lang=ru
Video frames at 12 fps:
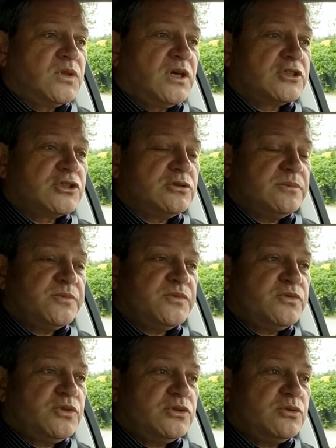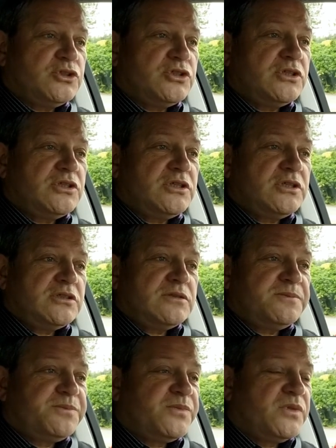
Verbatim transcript: Так что все это очень интересно.